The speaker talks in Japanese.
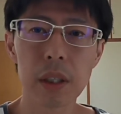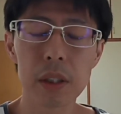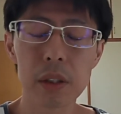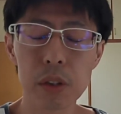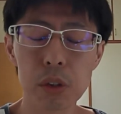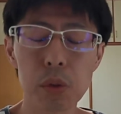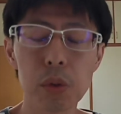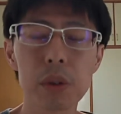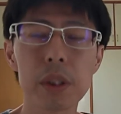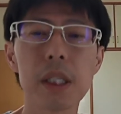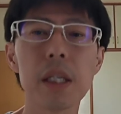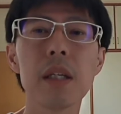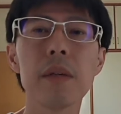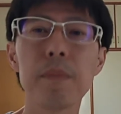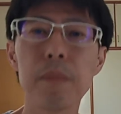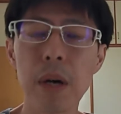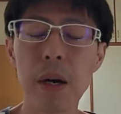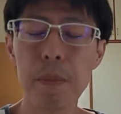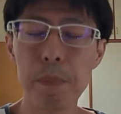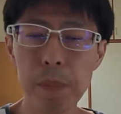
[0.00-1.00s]
外税、
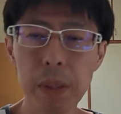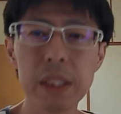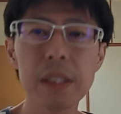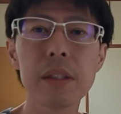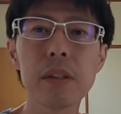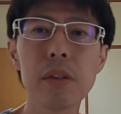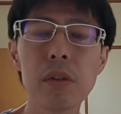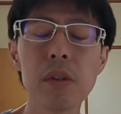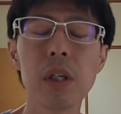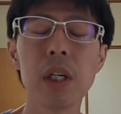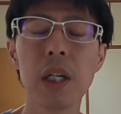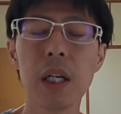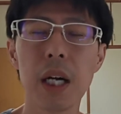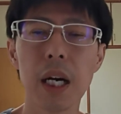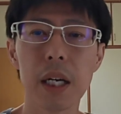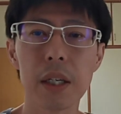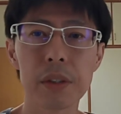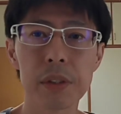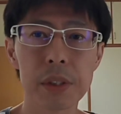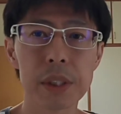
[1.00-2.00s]
まあ別の
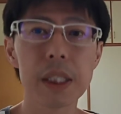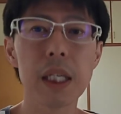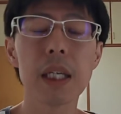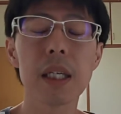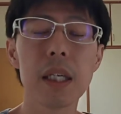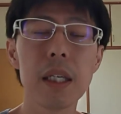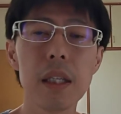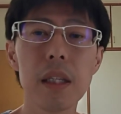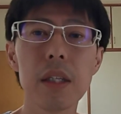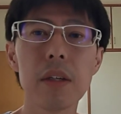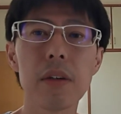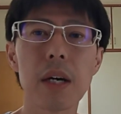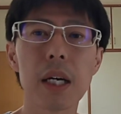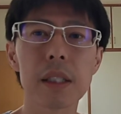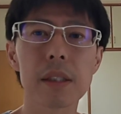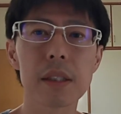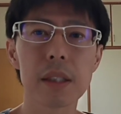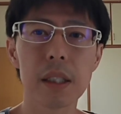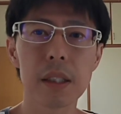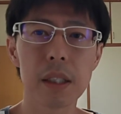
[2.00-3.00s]
あの税金っていう
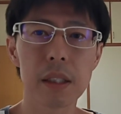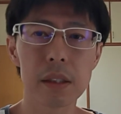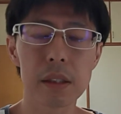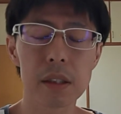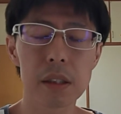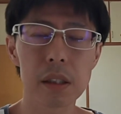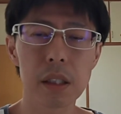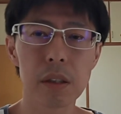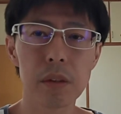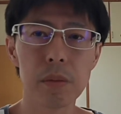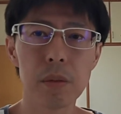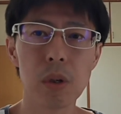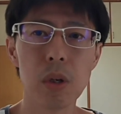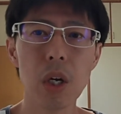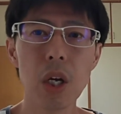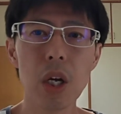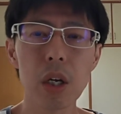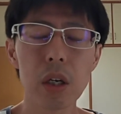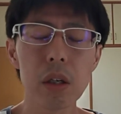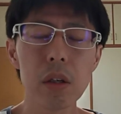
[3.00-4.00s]
扱いなんですけども、
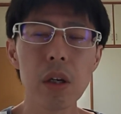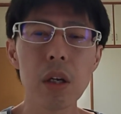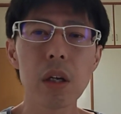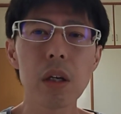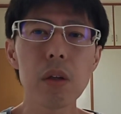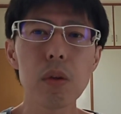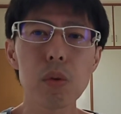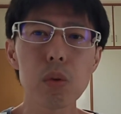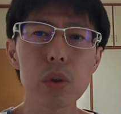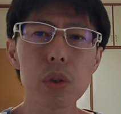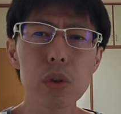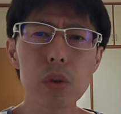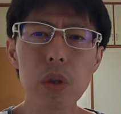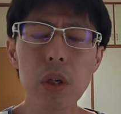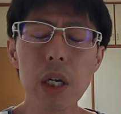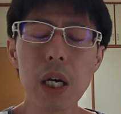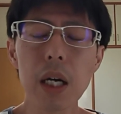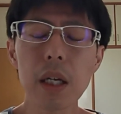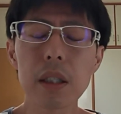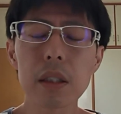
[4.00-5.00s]
けけどこそ
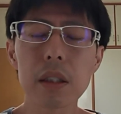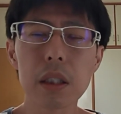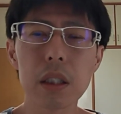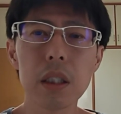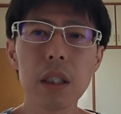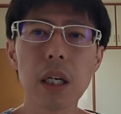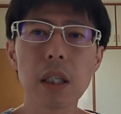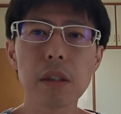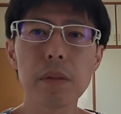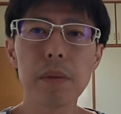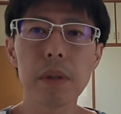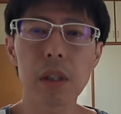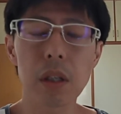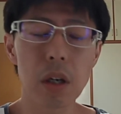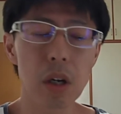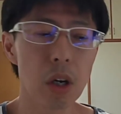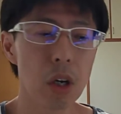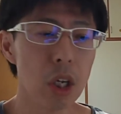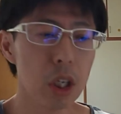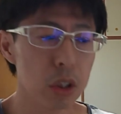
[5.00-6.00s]
れ話言い始めた
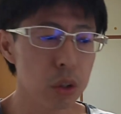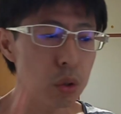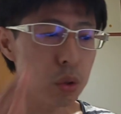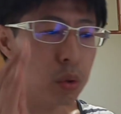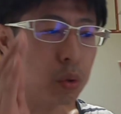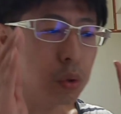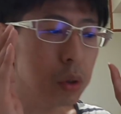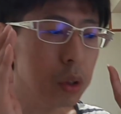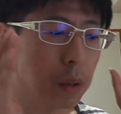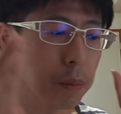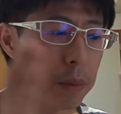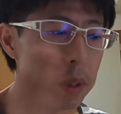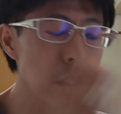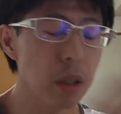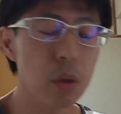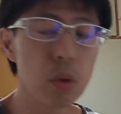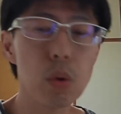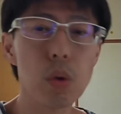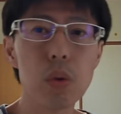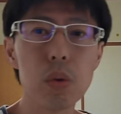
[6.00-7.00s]
ら、所得税みん
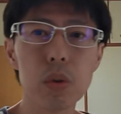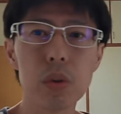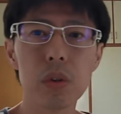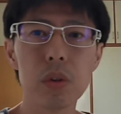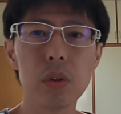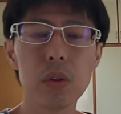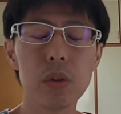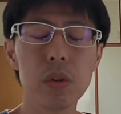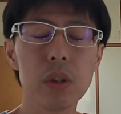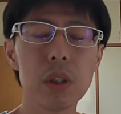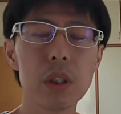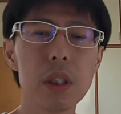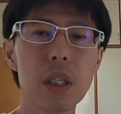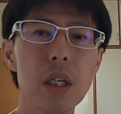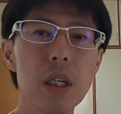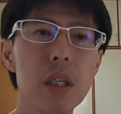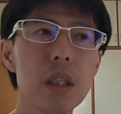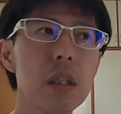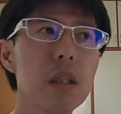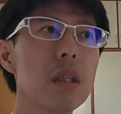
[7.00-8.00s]
な納付して
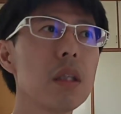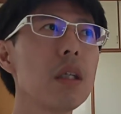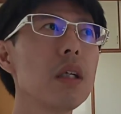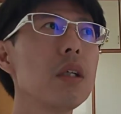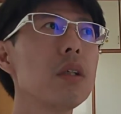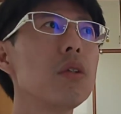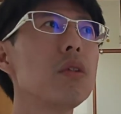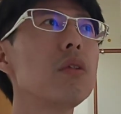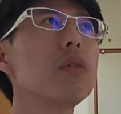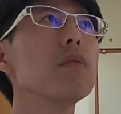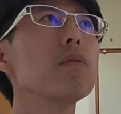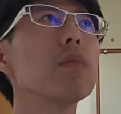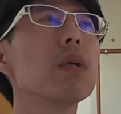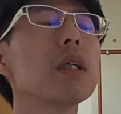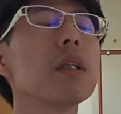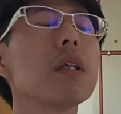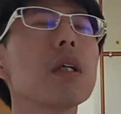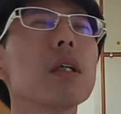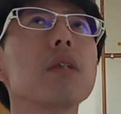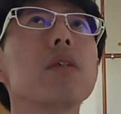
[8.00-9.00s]
いって、ま
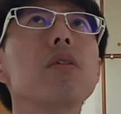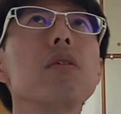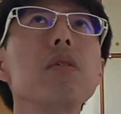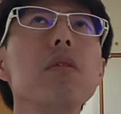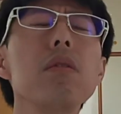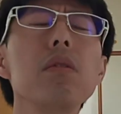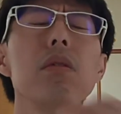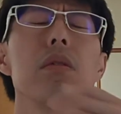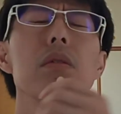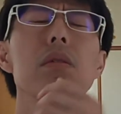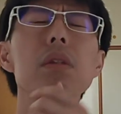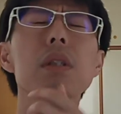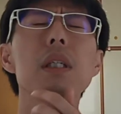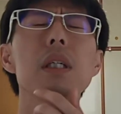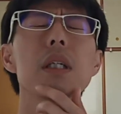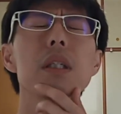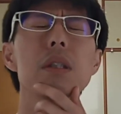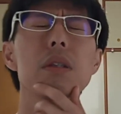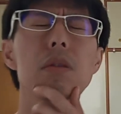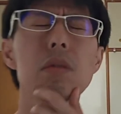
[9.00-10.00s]
あだから重量
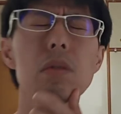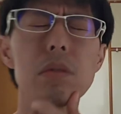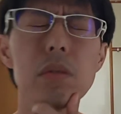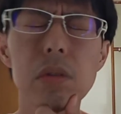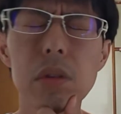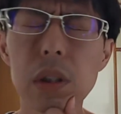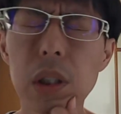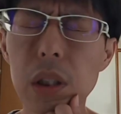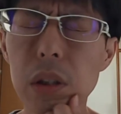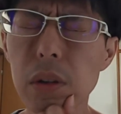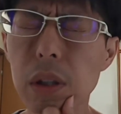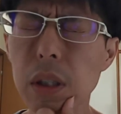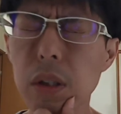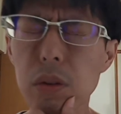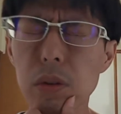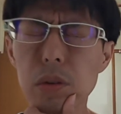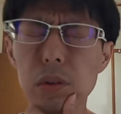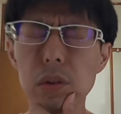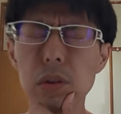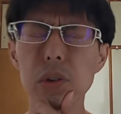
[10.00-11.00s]
税は所得税とか
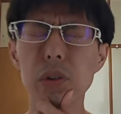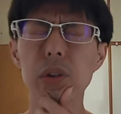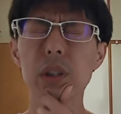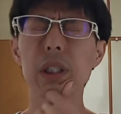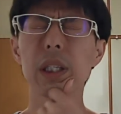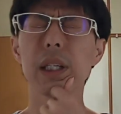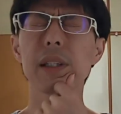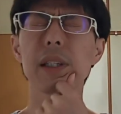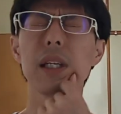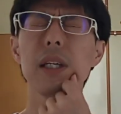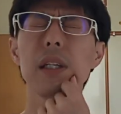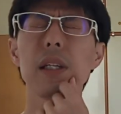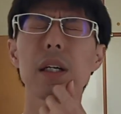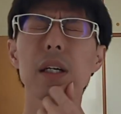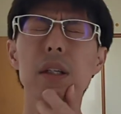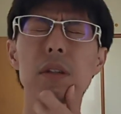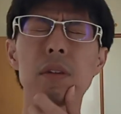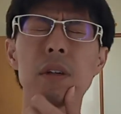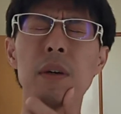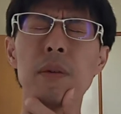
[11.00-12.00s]
の控除になっていた
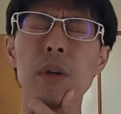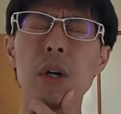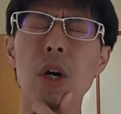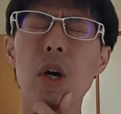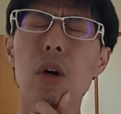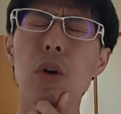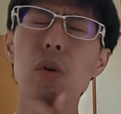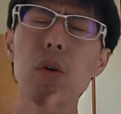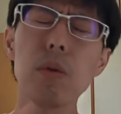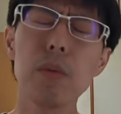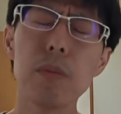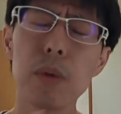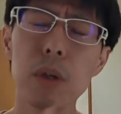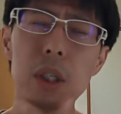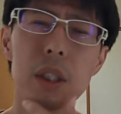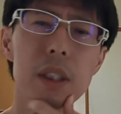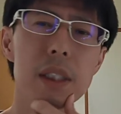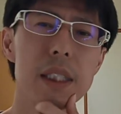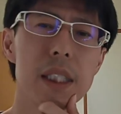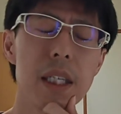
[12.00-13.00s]
かどうかも、これも
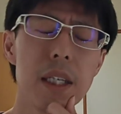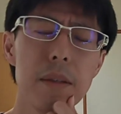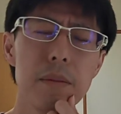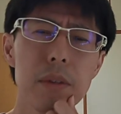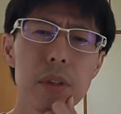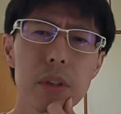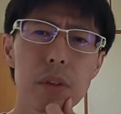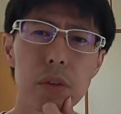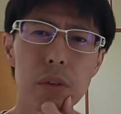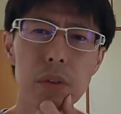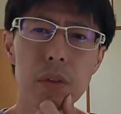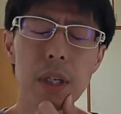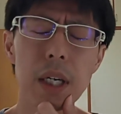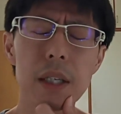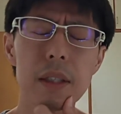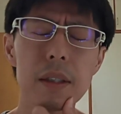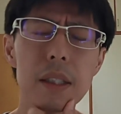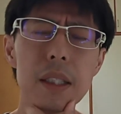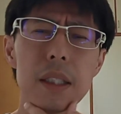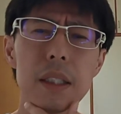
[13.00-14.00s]
税務署の
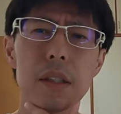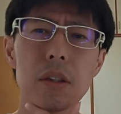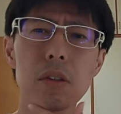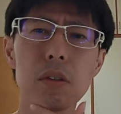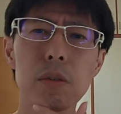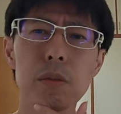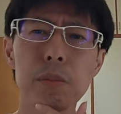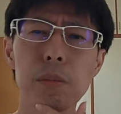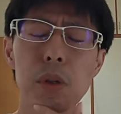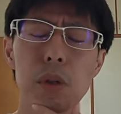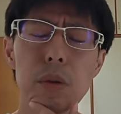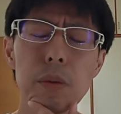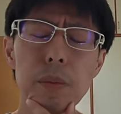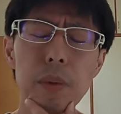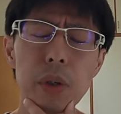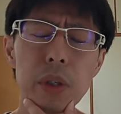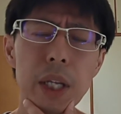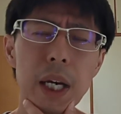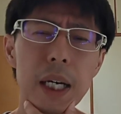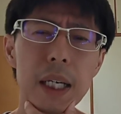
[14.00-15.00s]
確定申告僕
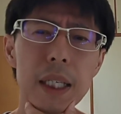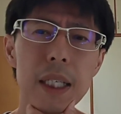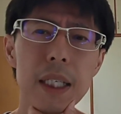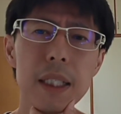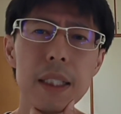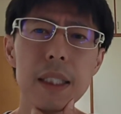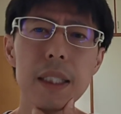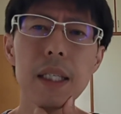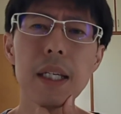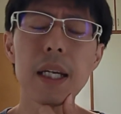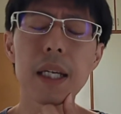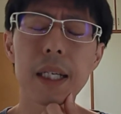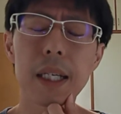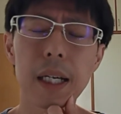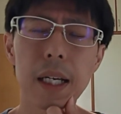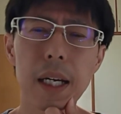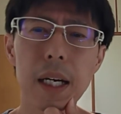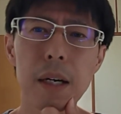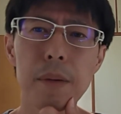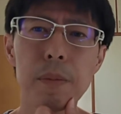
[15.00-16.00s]
も長年してない
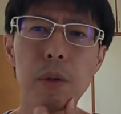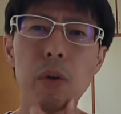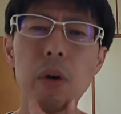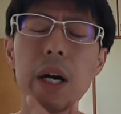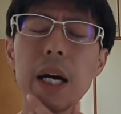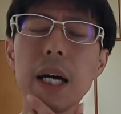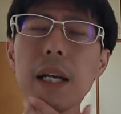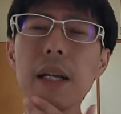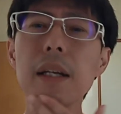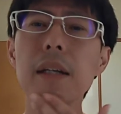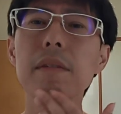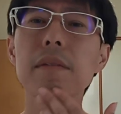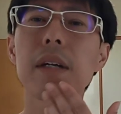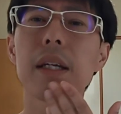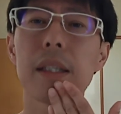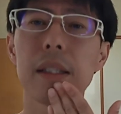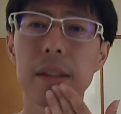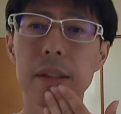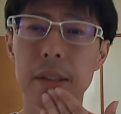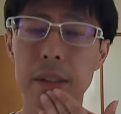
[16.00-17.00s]
から、もう分からなく
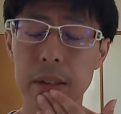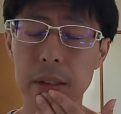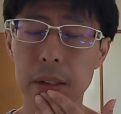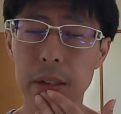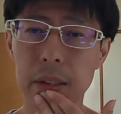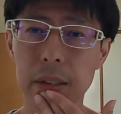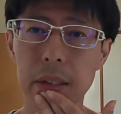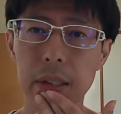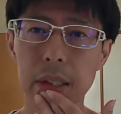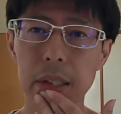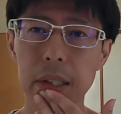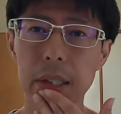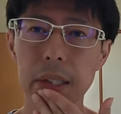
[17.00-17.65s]
なってるんですよ。